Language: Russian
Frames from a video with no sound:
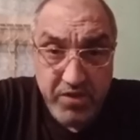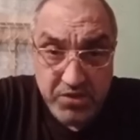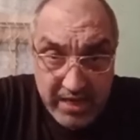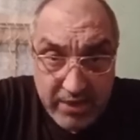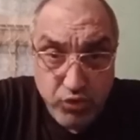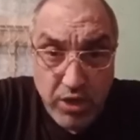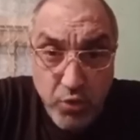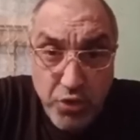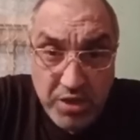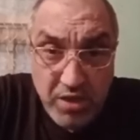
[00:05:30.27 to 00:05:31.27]
статус
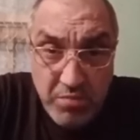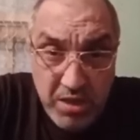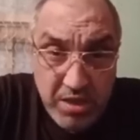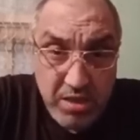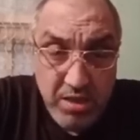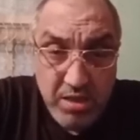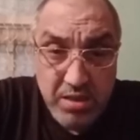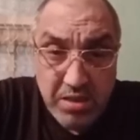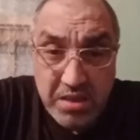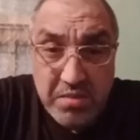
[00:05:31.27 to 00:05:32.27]
какой-то имеет,
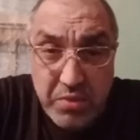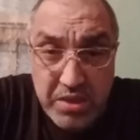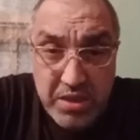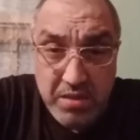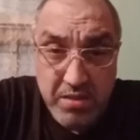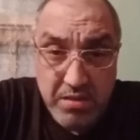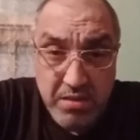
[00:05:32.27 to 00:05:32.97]
набери,